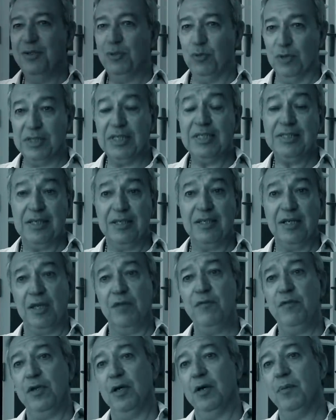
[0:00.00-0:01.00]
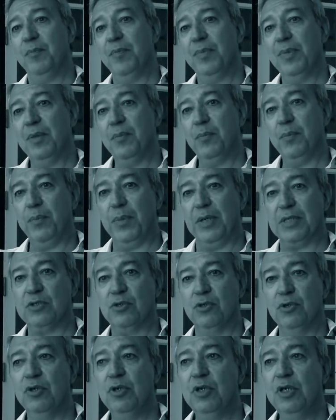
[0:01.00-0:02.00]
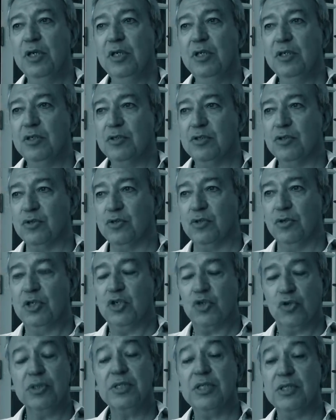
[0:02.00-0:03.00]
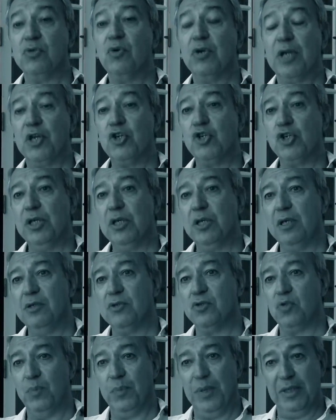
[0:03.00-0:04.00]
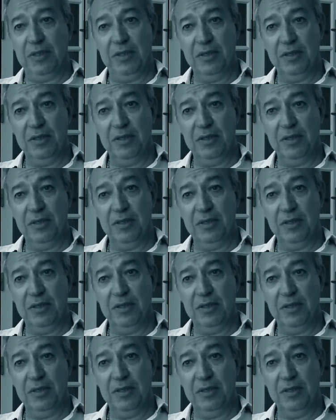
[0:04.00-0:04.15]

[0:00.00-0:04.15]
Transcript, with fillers: Donc ça c'est terrifiant, parce que ce sont des choses qui sont cachées, qui ne sont pas